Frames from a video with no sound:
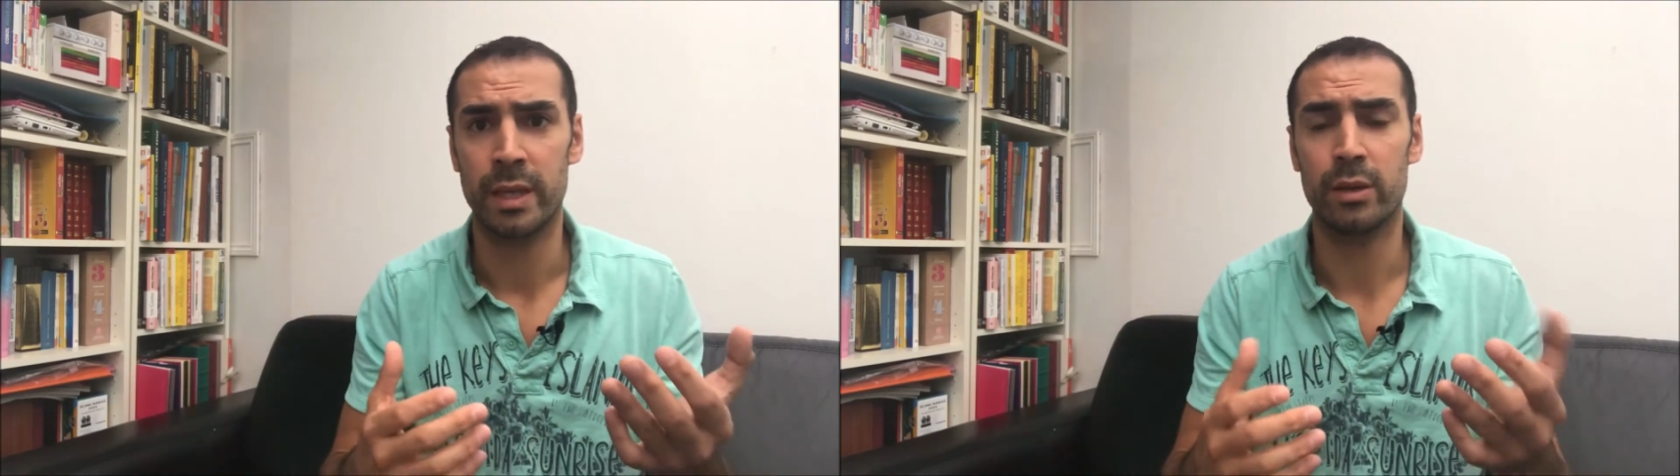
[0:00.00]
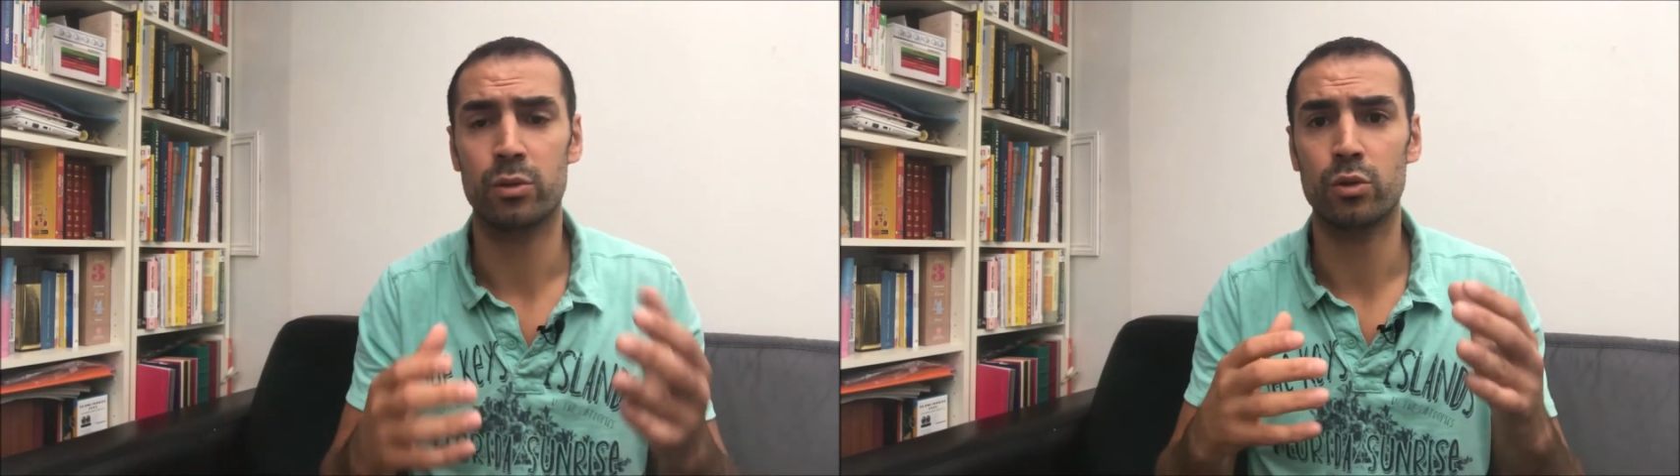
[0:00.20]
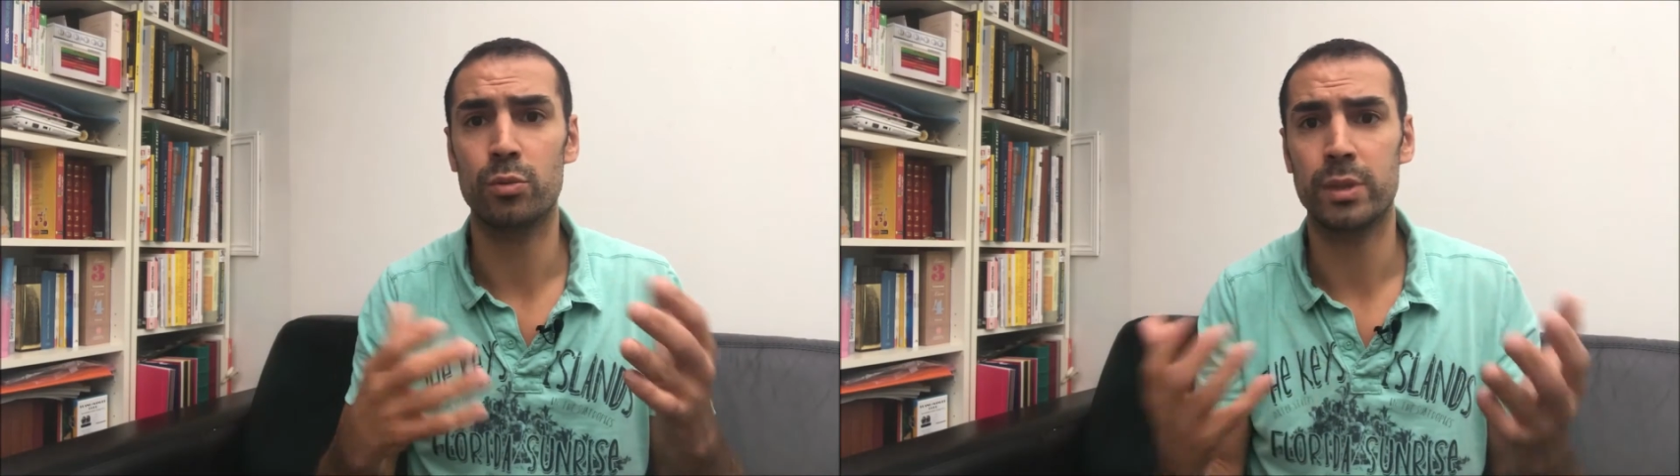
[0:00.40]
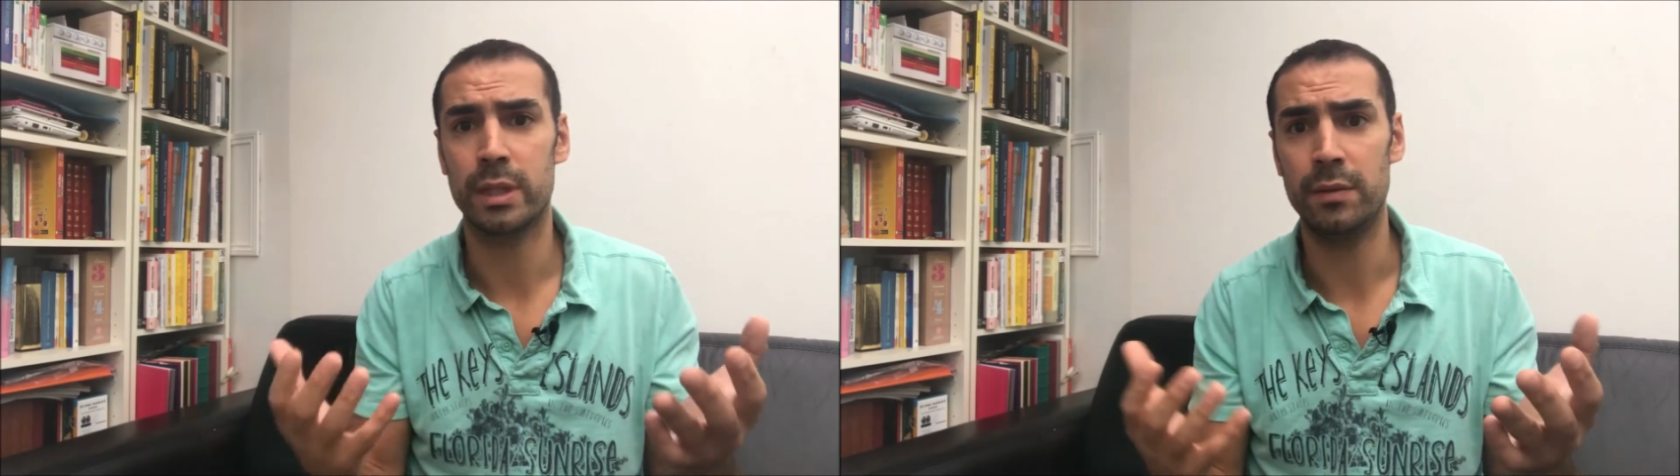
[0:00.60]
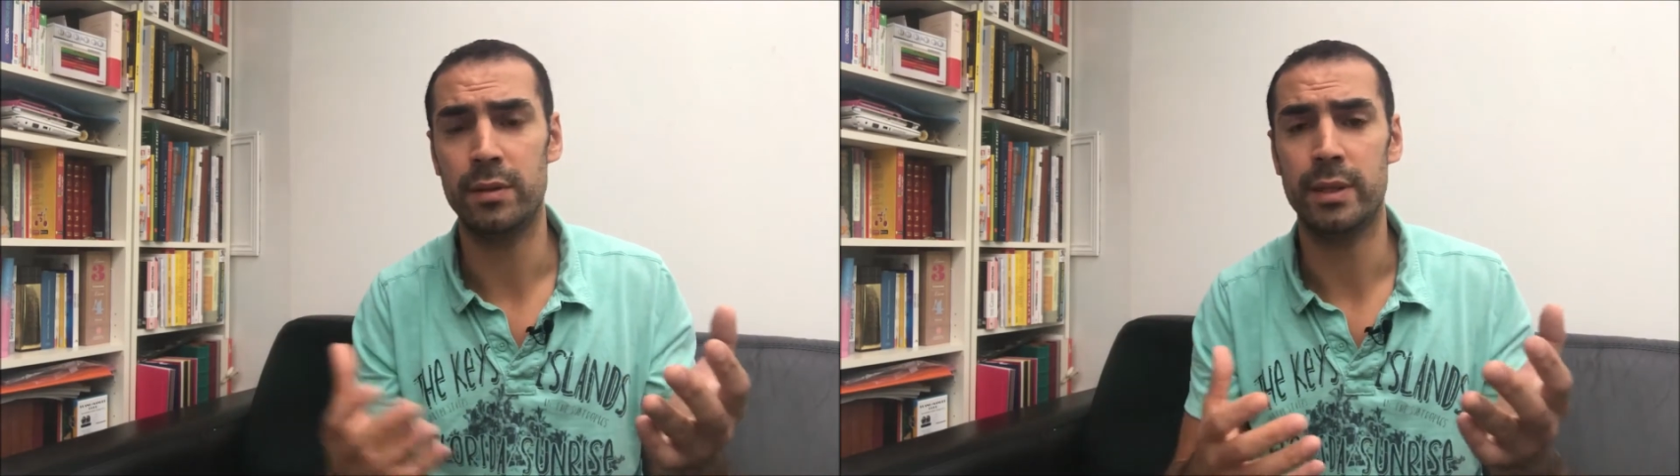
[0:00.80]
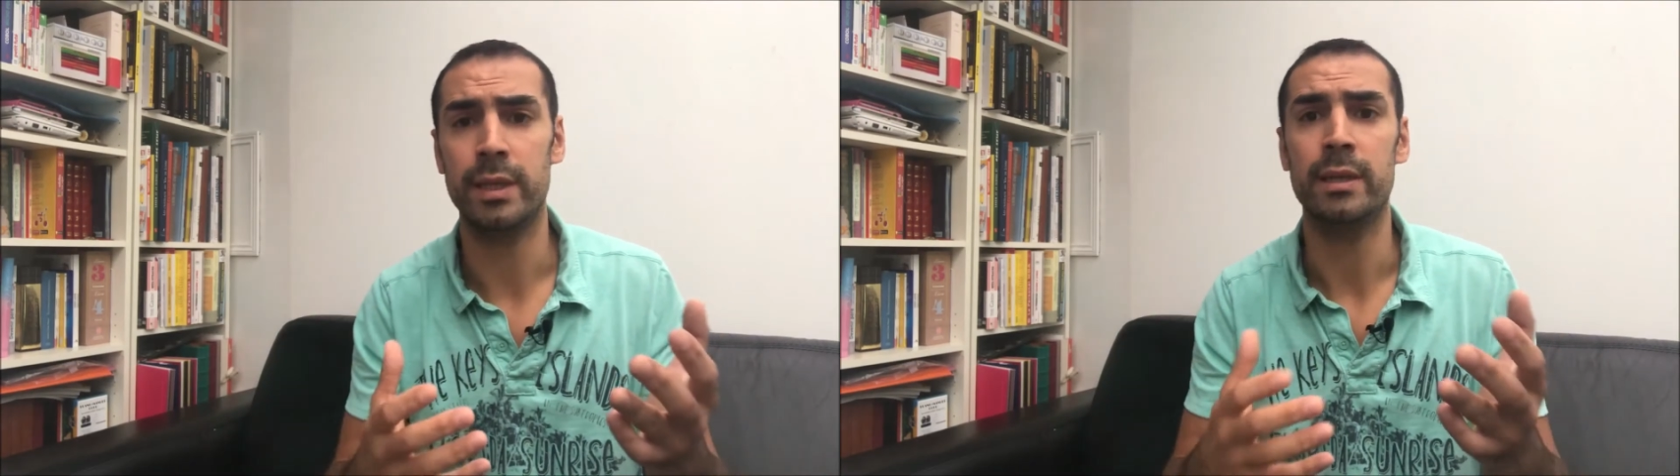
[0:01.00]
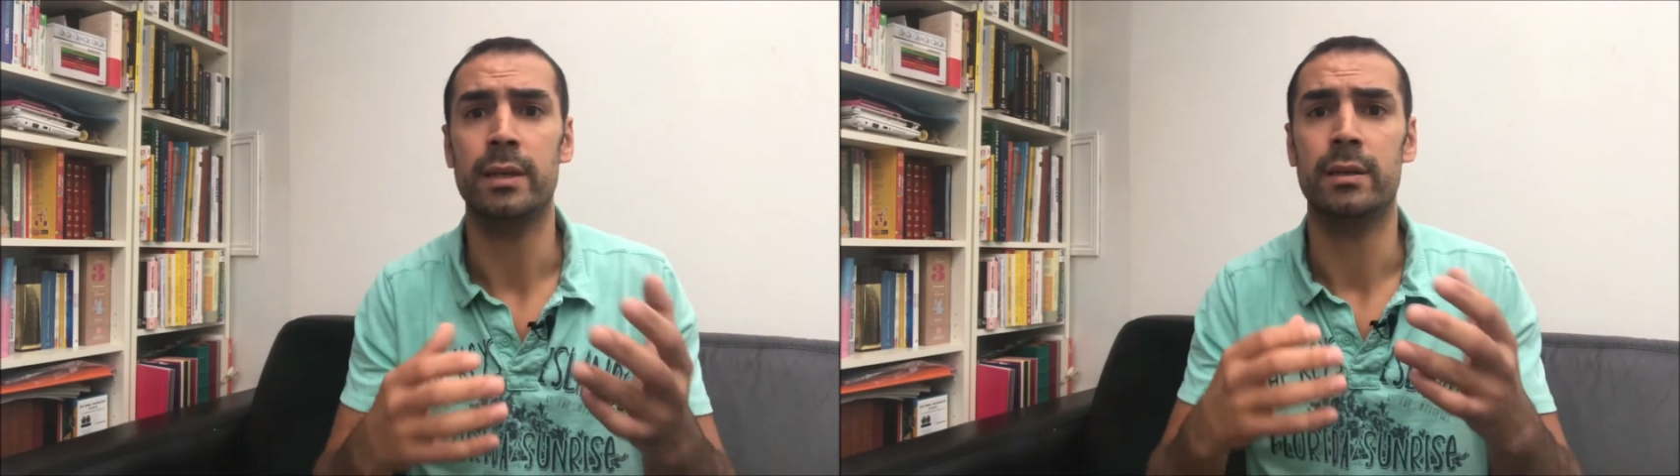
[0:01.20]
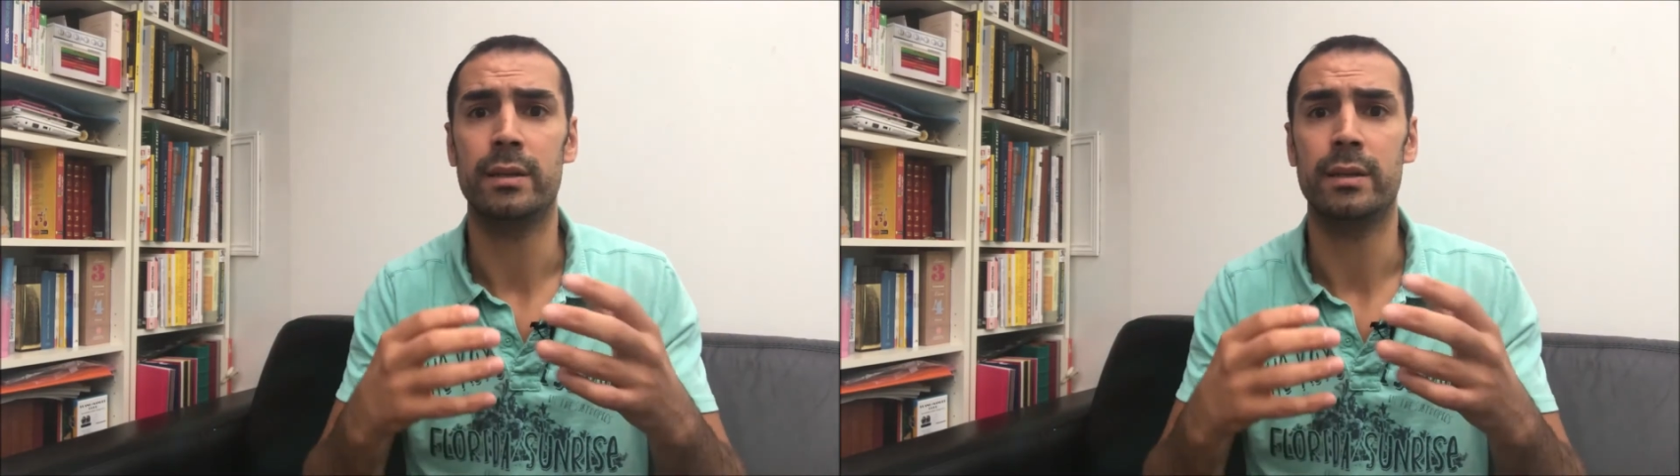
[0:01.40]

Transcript: et que ton objectif c'est